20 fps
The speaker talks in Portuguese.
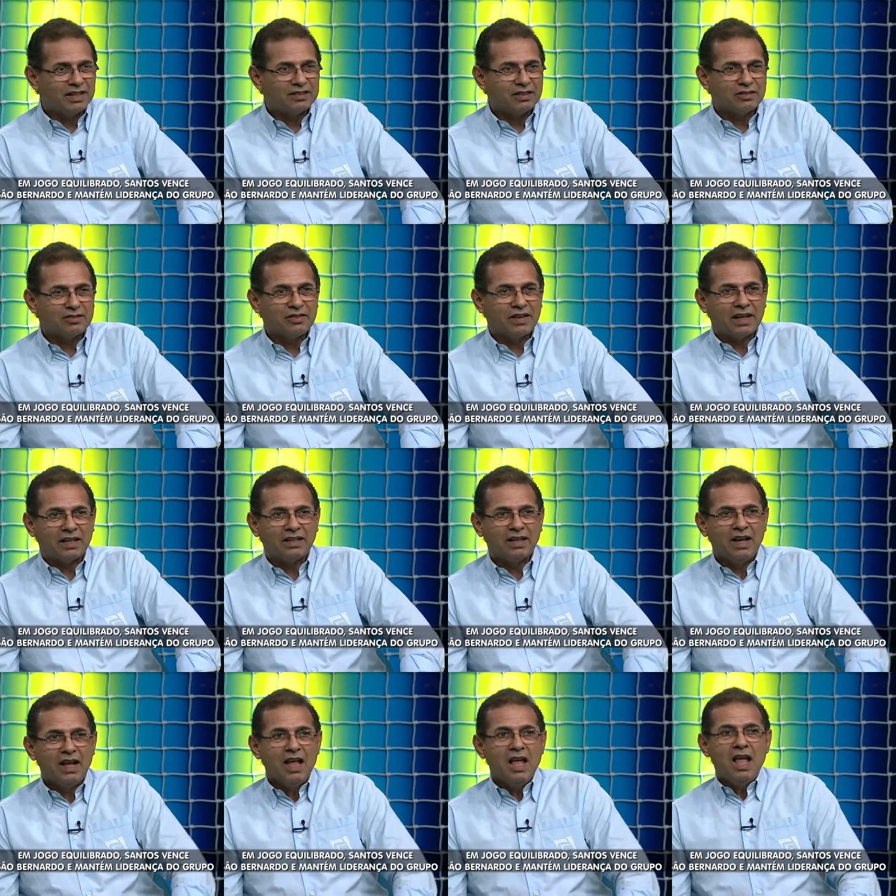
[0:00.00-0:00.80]
na São
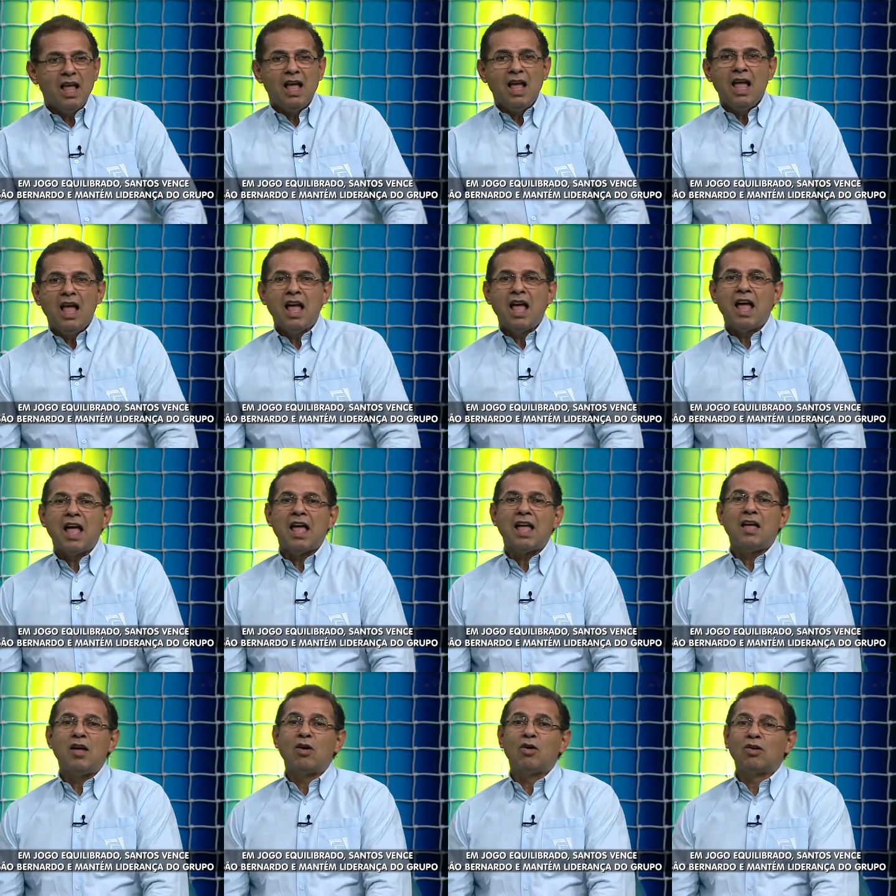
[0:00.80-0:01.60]
Silvestre.
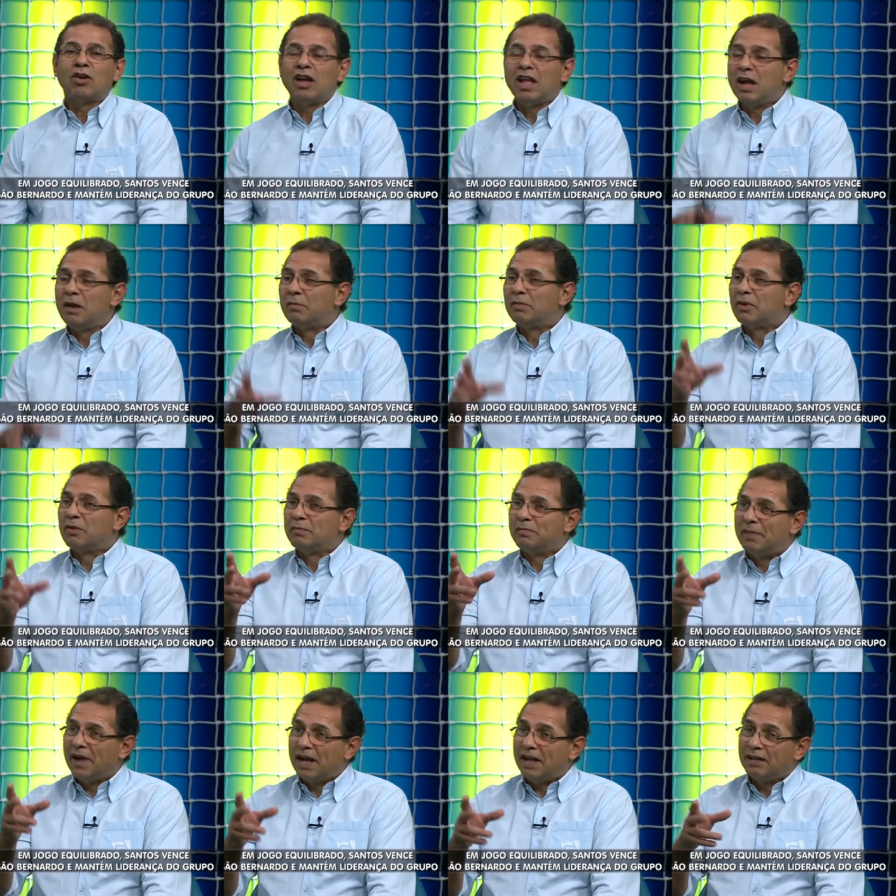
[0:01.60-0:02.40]
Eu lembro
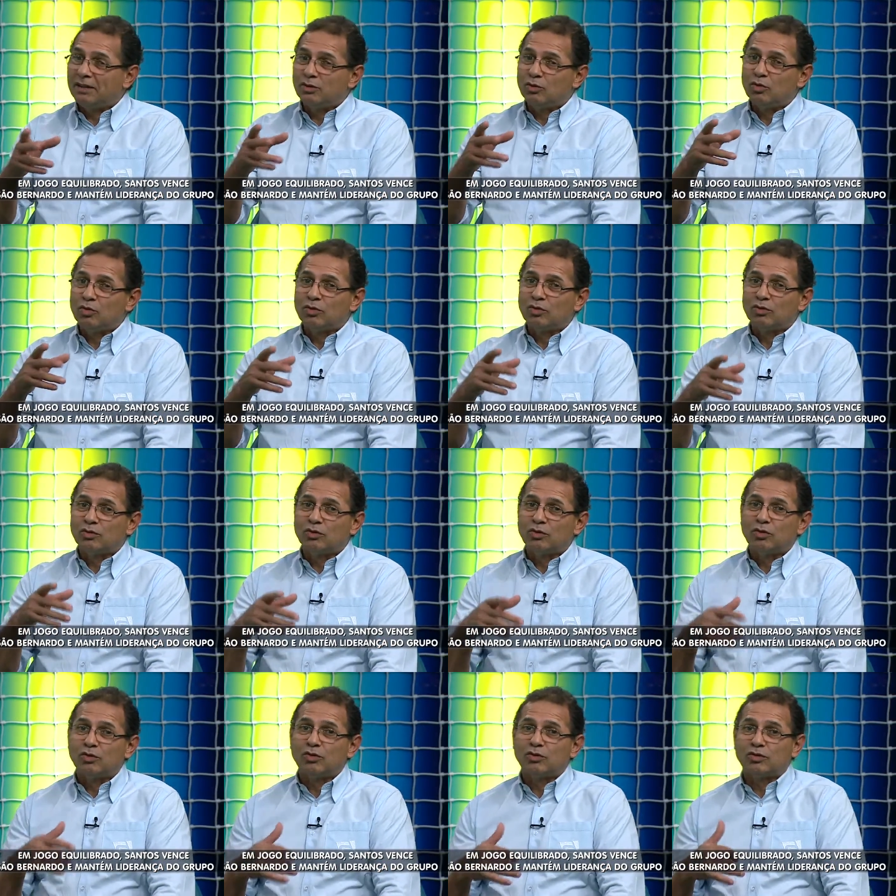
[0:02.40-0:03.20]
bem do,
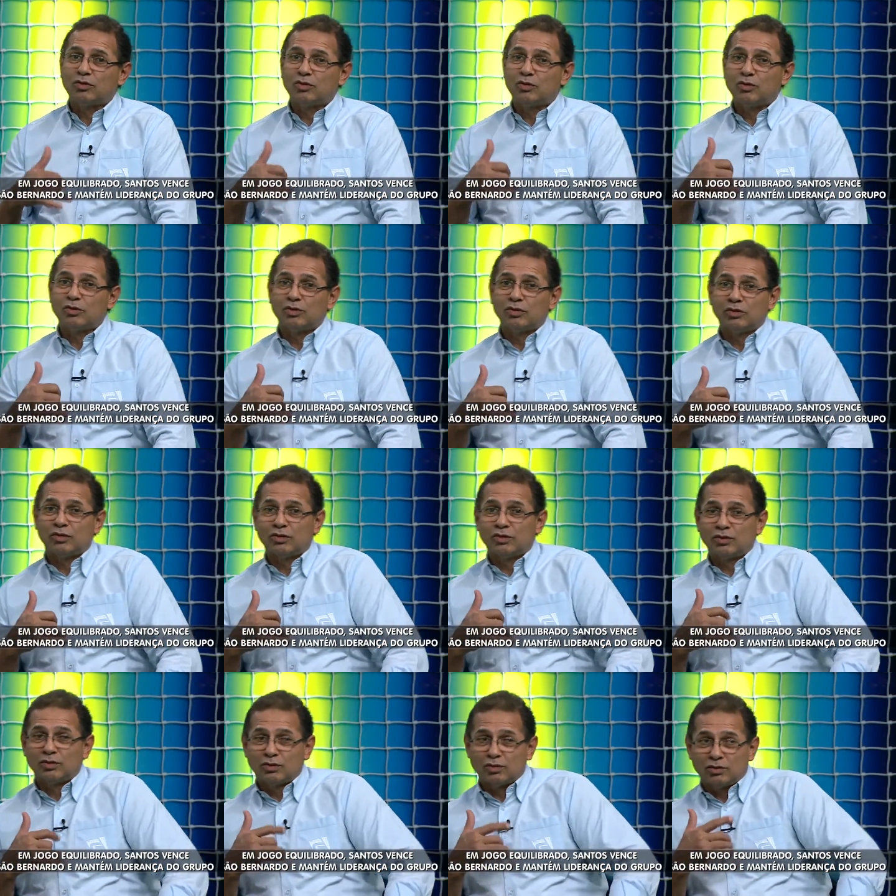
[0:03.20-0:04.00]
do, do,
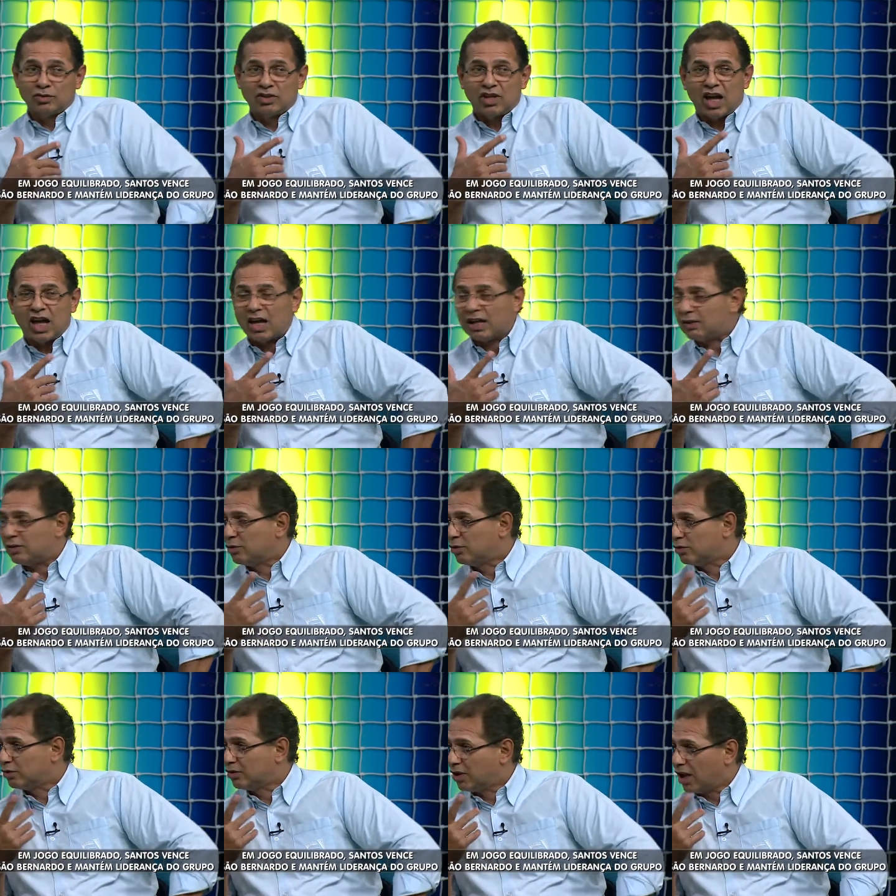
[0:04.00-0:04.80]
do
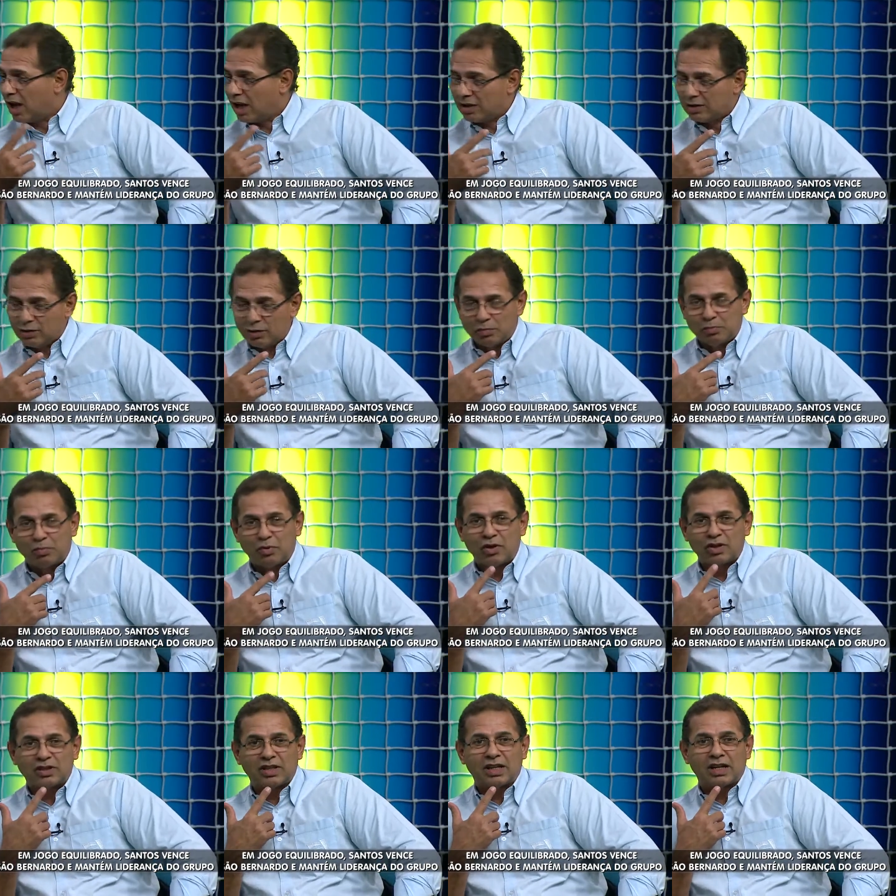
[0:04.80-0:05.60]
Dácio, Dácio
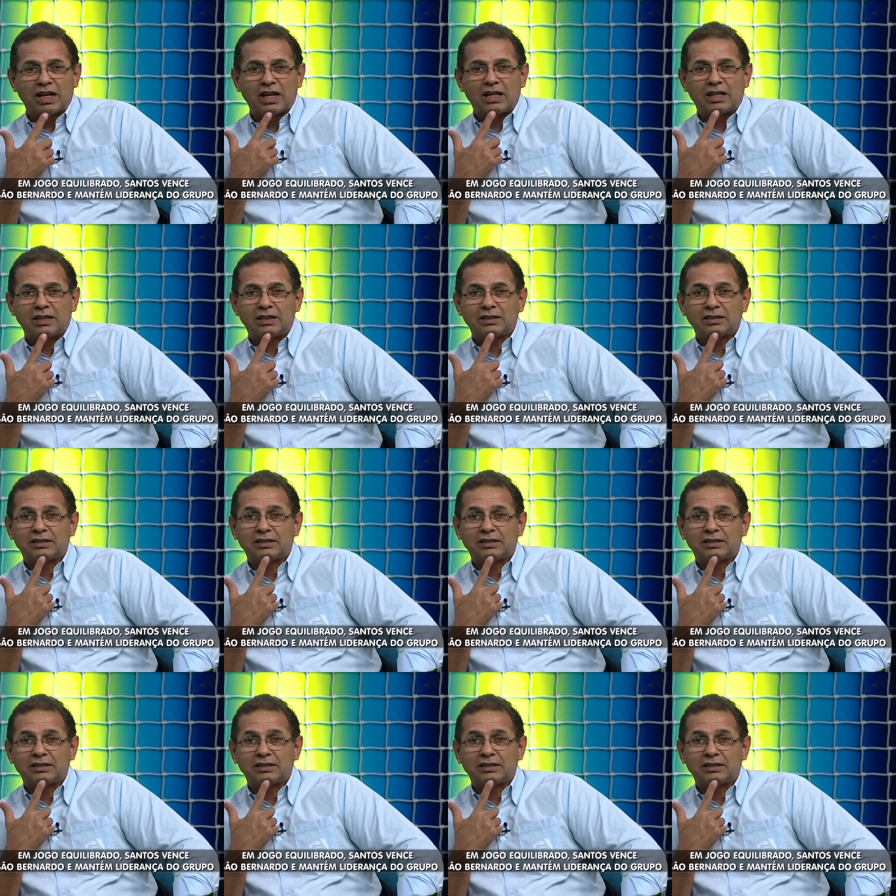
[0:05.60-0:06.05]
Ponta lá,